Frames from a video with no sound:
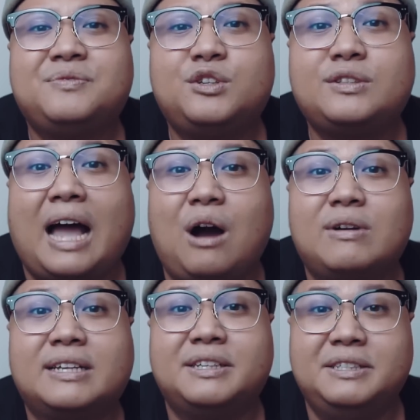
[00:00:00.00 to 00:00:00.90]
nó tạo
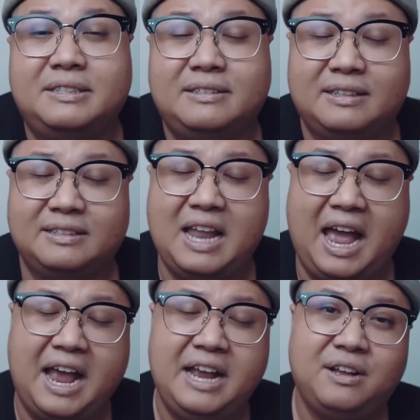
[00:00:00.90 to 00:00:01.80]
ra tượng
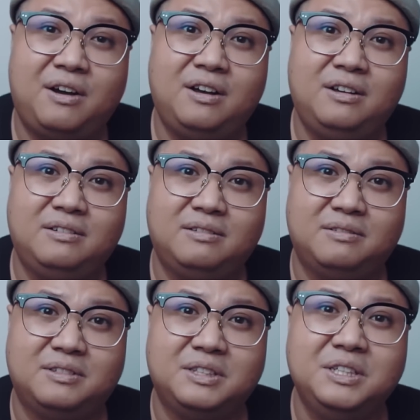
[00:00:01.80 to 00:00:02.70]
để nó
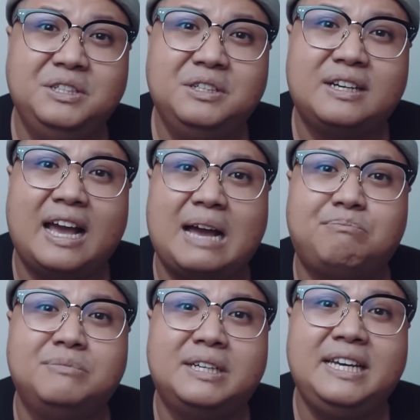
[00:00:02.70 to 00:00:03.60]
đưa cái
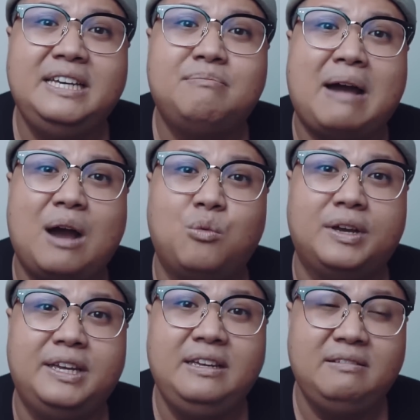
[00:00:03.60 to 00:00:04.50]
âm khí ma
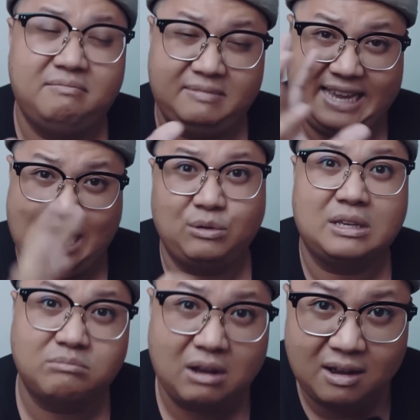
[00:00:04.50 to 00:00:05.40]
quỷ vào
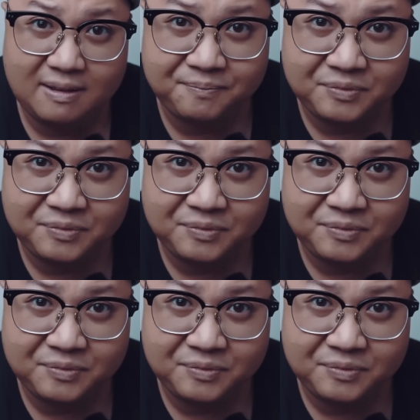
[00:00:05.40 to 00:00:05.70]
trong đó